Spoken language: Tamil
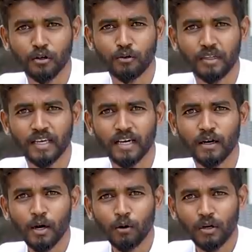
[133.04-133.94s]
சொல்லக்கூடிய
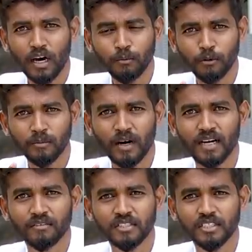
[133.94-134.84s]
ஒரு
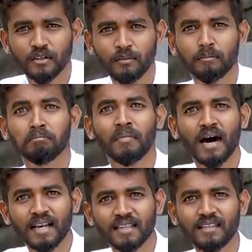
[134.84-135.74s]
அற்புதமான விஷயம்
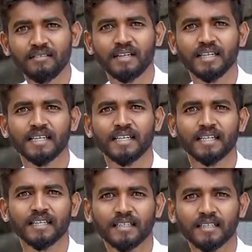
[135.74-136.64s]
மறந்து விடு
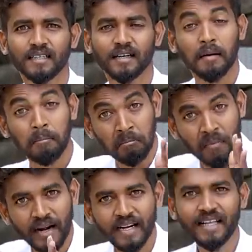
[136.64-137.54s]

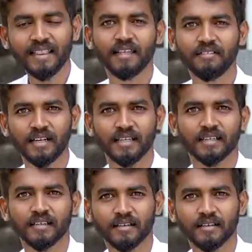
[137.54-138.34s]
மன்னித்து விடு